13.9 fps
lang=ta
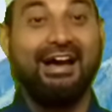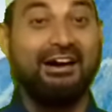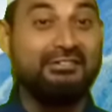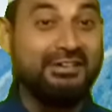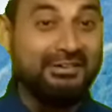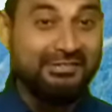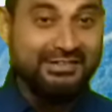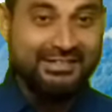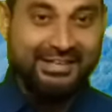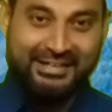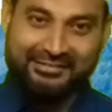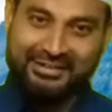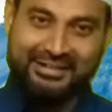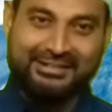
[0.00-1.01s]
அவங்க வந்து
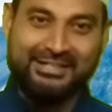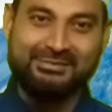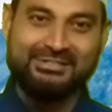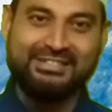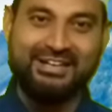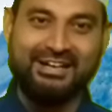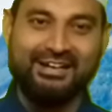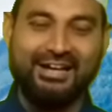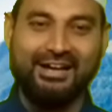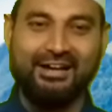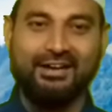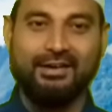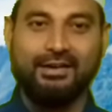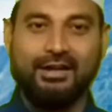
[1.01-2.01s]
என்ன வெறித்தனமாக செய்கிறாங்கன்னா
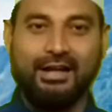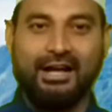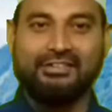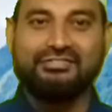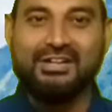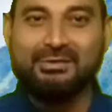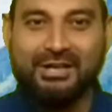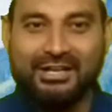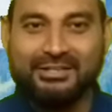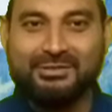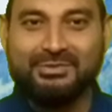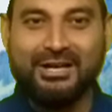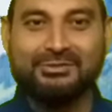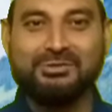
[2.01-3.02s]
அஸ்லாம்
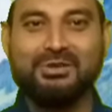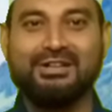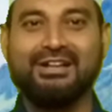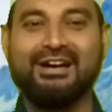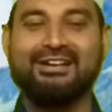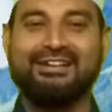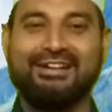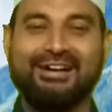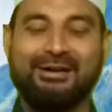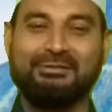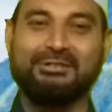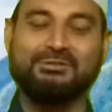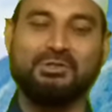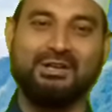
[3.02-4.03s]
அலைக்கும் யார் சூழலா
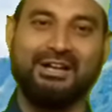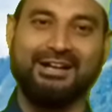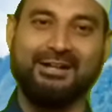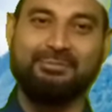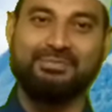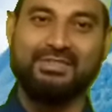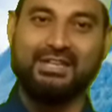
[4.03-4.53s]
அப்படின்னு சொல்கிறாங்க